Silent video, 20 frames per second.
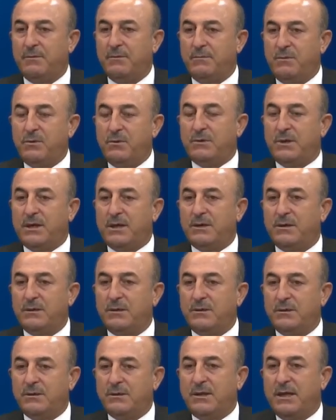Bunlar
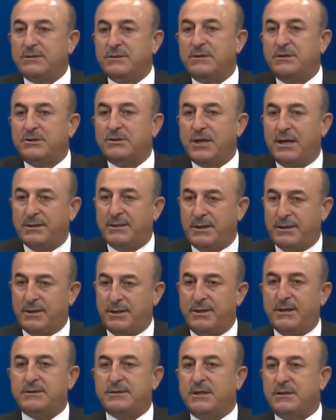nasıl şartlarda
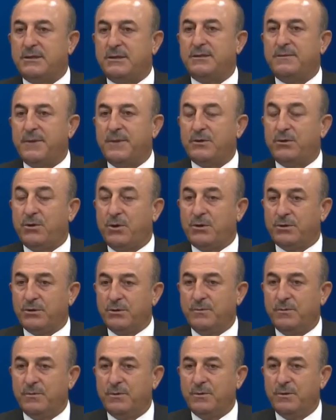yaşadığını ben gördüm.